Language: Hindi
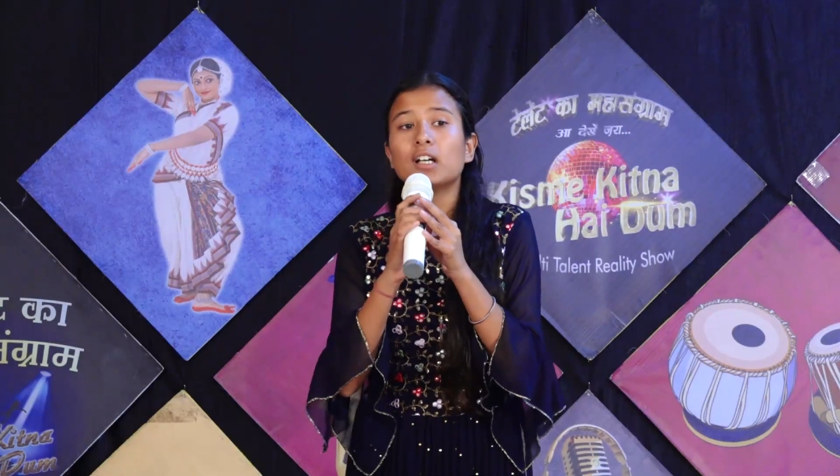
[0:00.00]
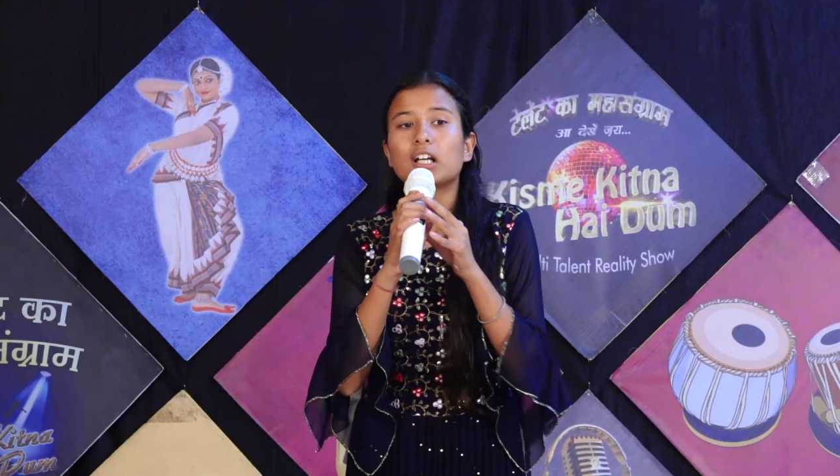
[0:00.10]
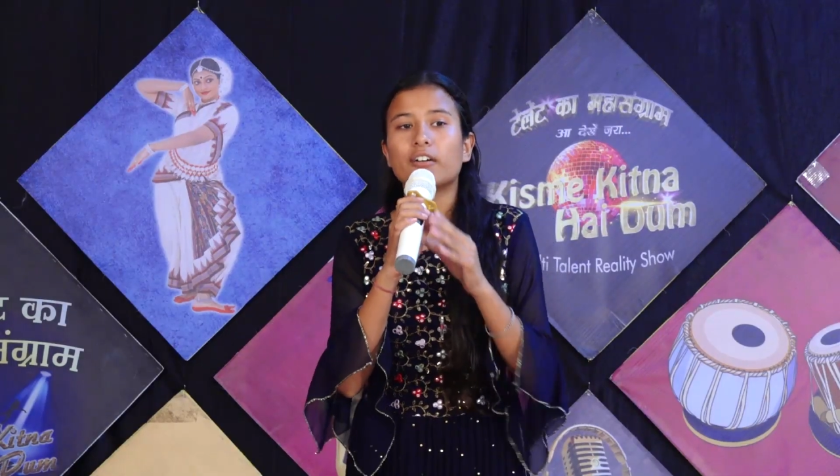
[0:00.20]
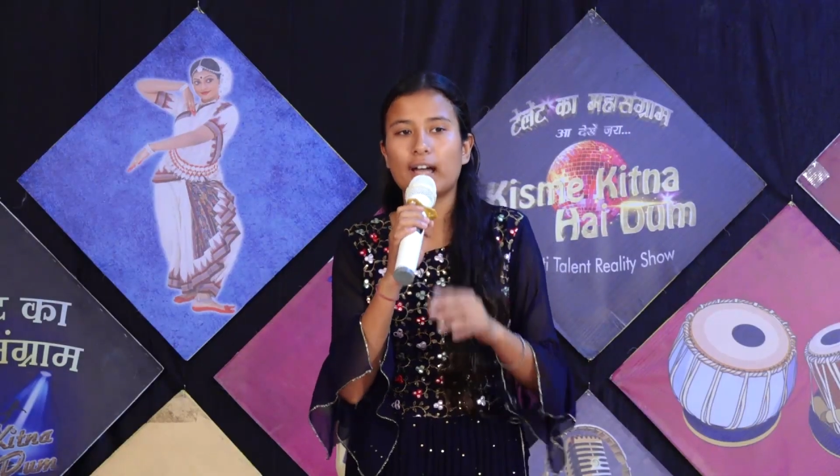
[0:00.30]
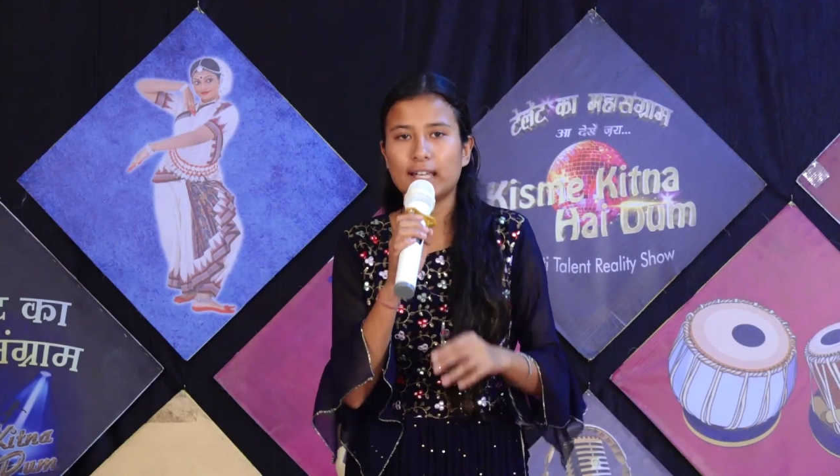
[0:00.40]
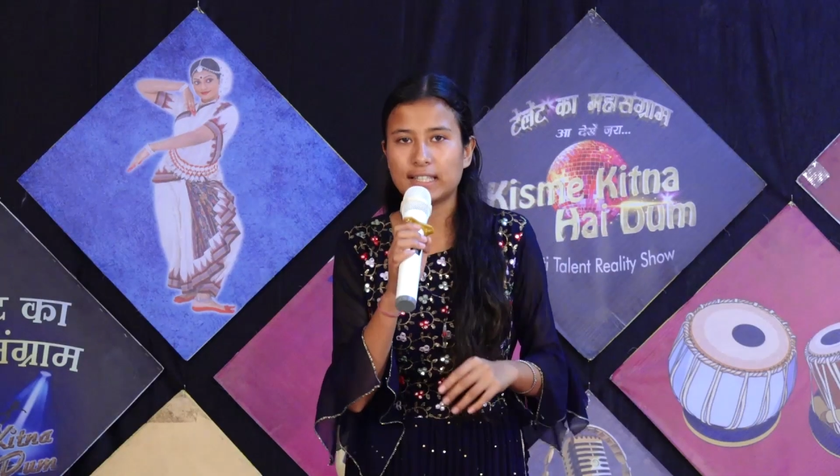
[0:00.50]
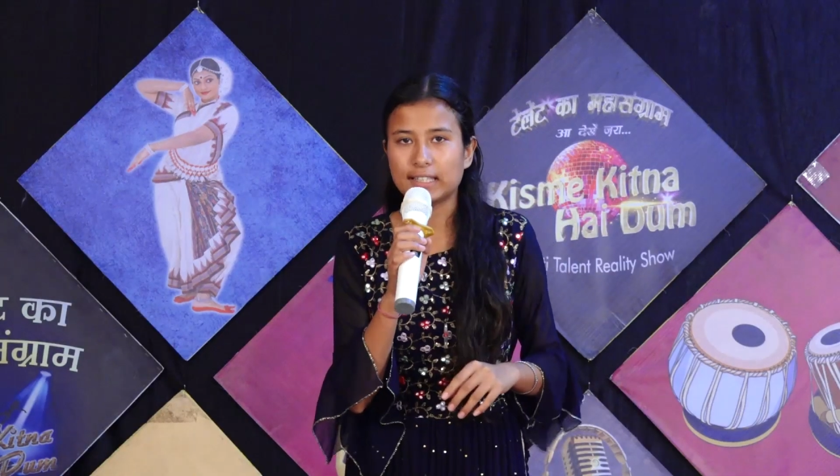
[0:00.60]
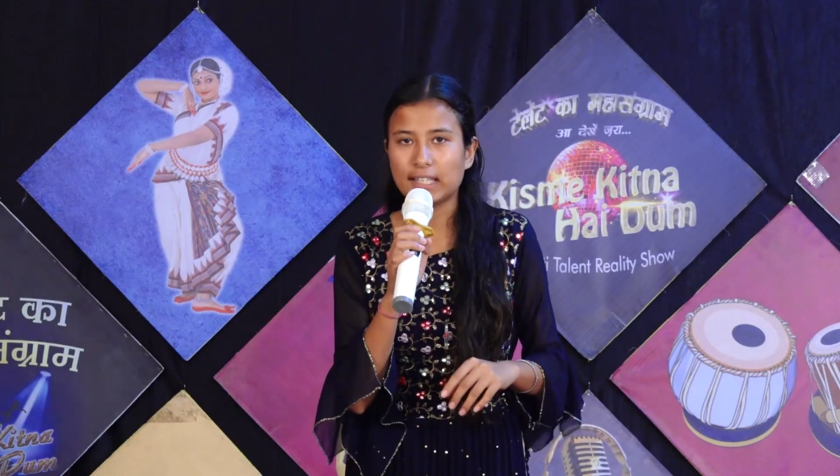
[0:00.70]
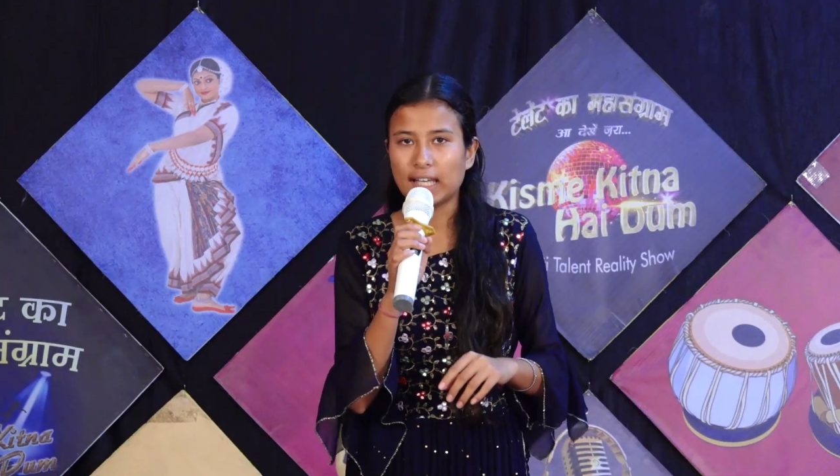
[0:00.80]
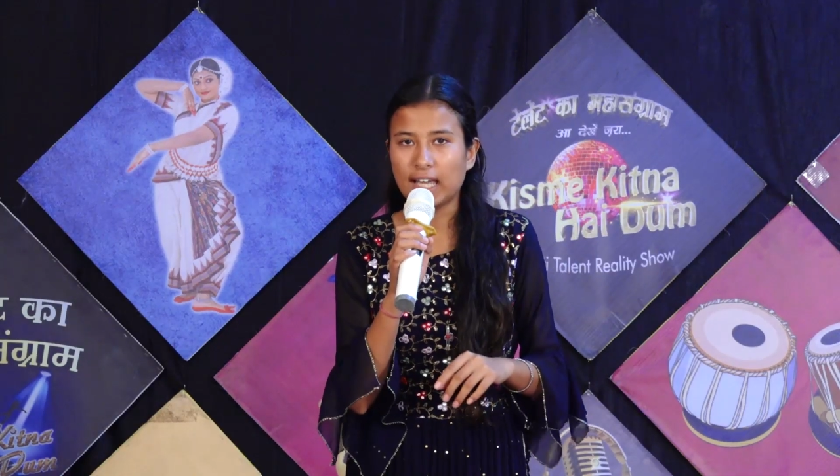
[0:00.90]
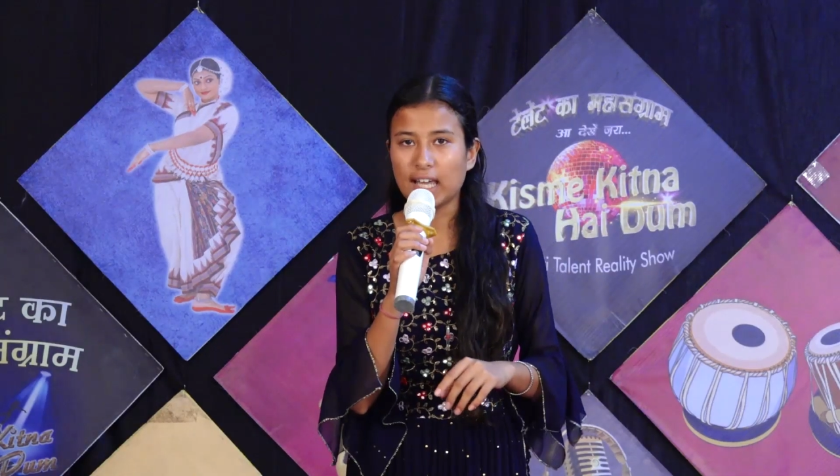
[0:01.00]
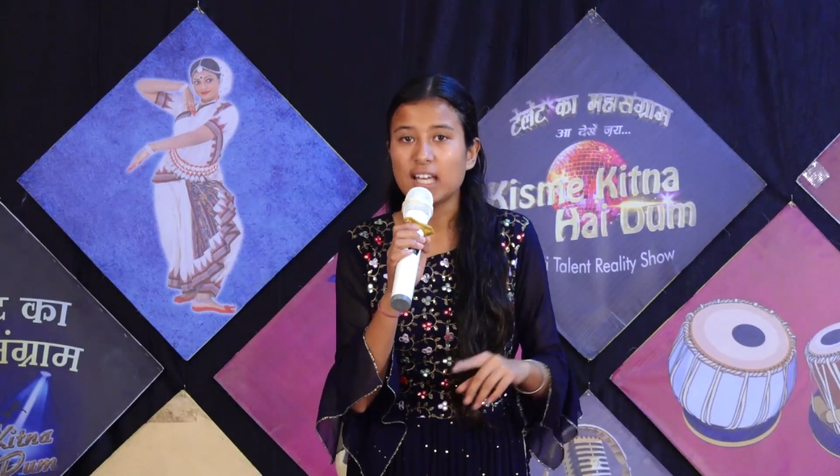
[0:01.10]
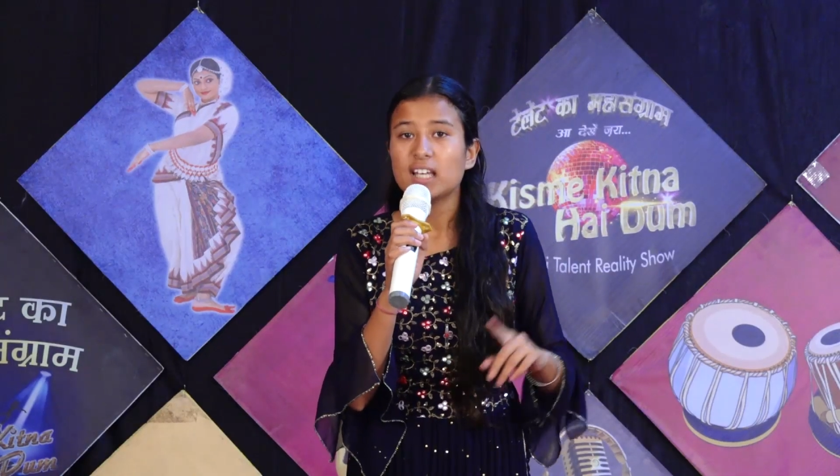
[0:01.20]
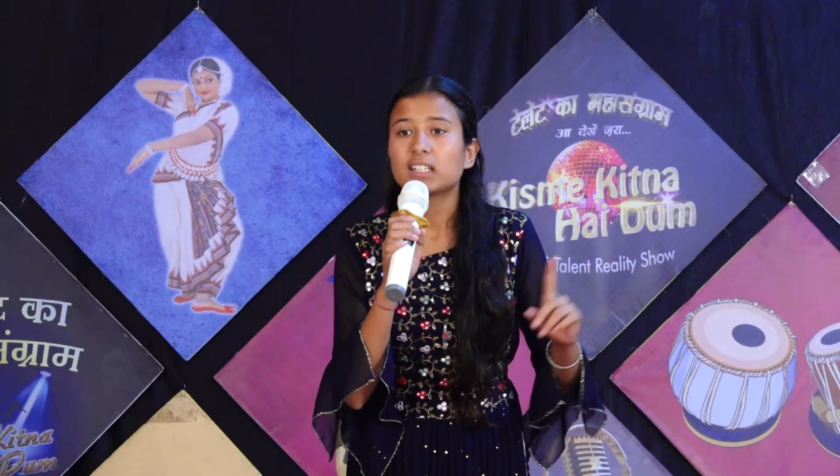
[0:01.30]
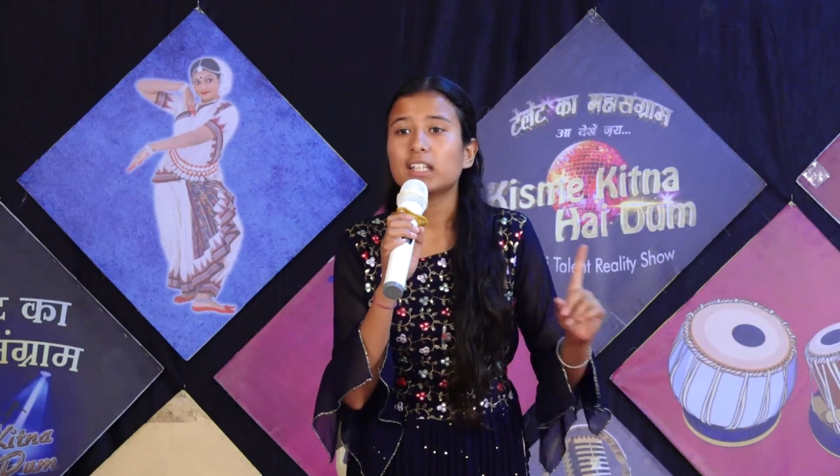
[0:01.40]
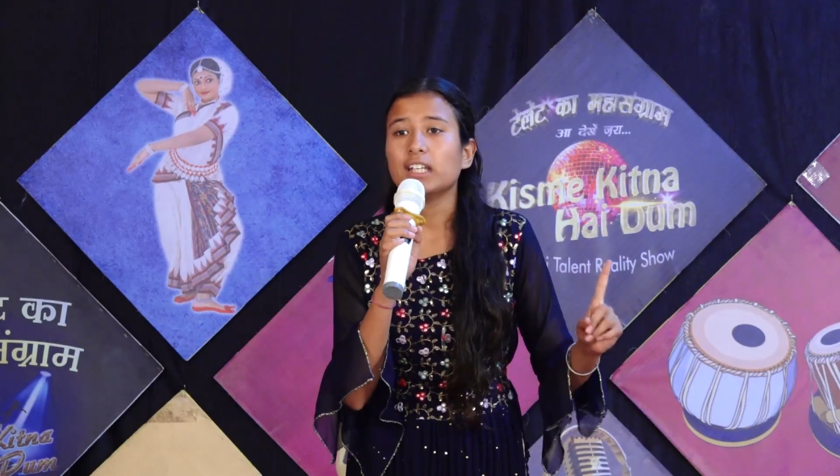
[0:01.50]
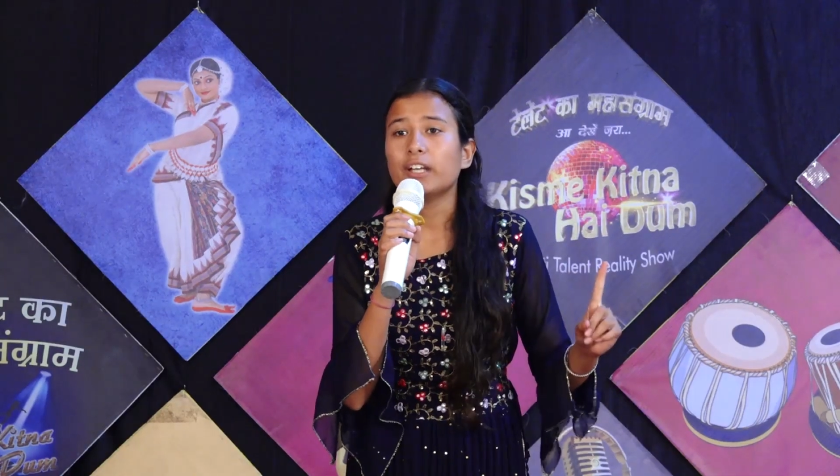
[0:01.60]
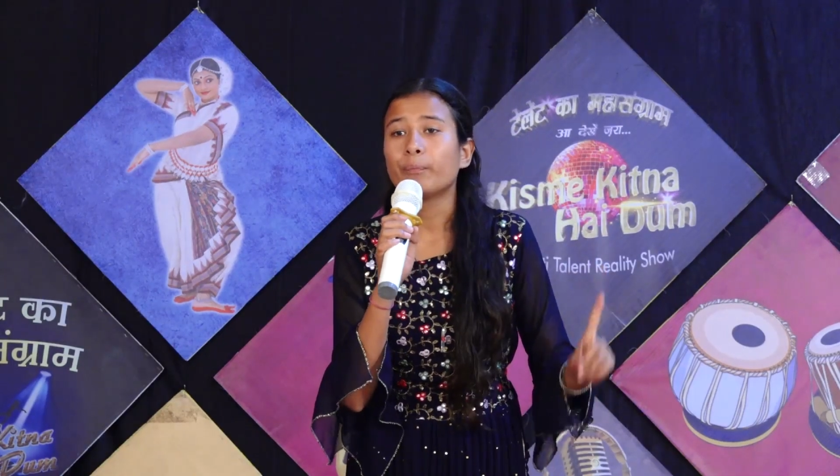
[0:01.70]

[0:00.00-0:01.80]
गवाही देते हैं कि